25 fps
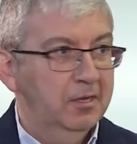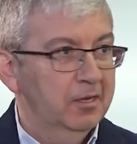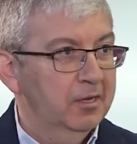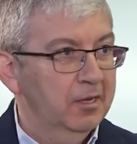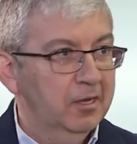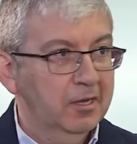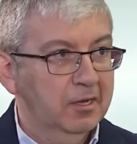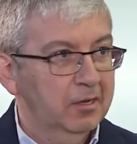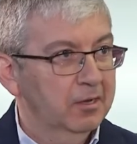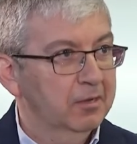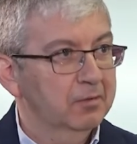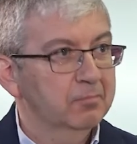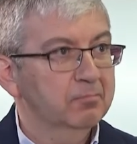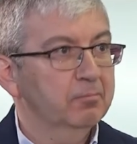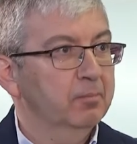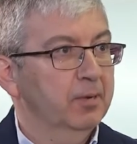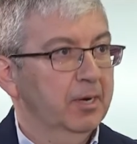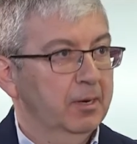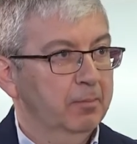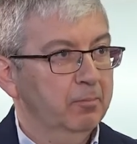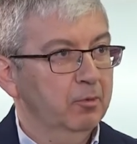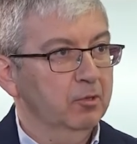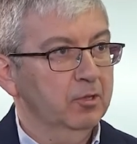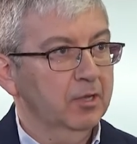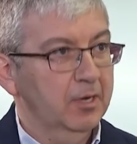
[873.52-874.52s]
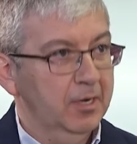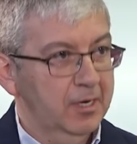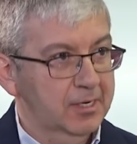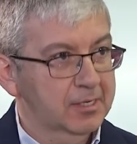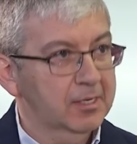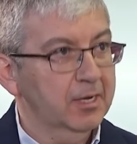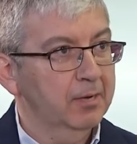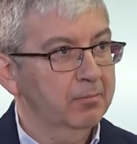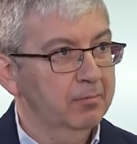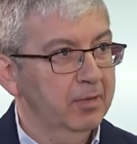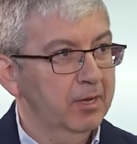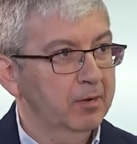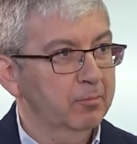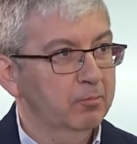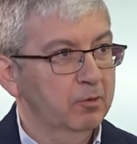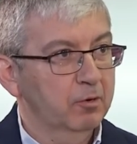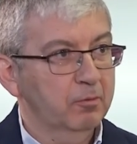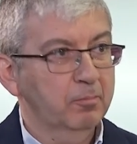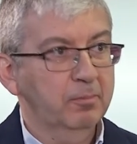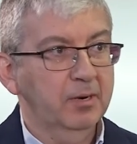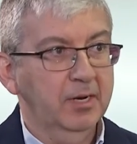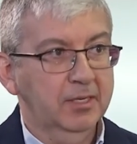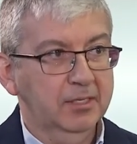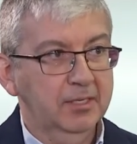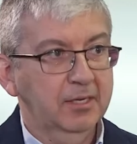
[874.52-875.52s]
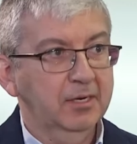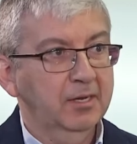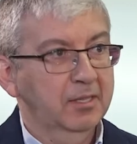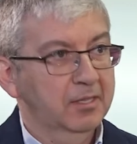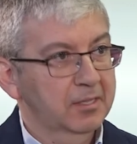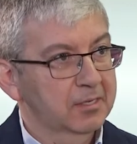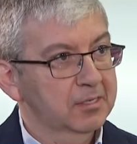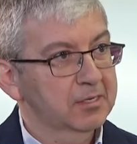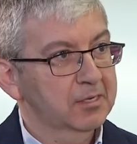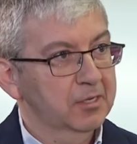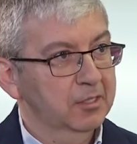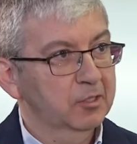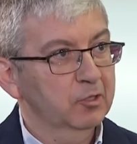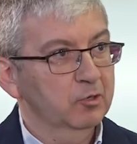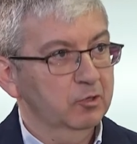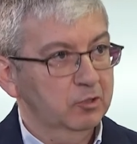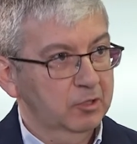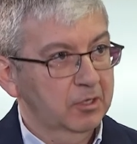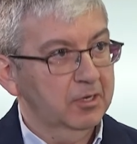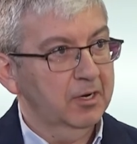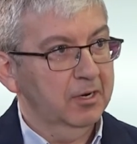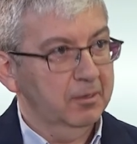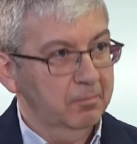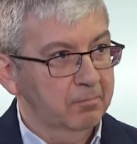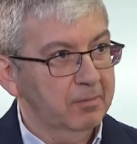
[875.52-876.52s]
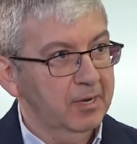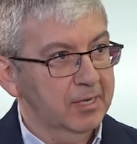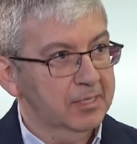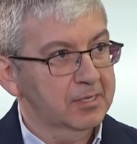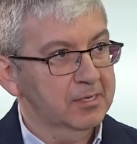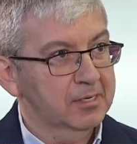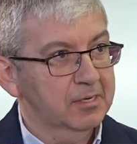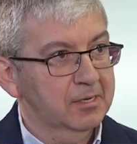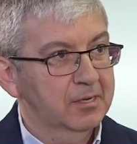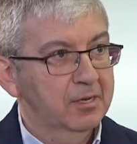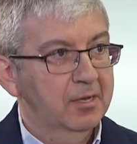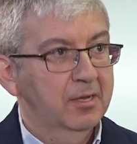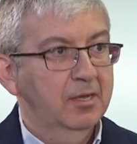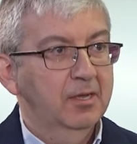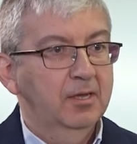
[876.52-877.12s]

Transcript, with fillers: que para poderlas cambiar por plata necesito tener más.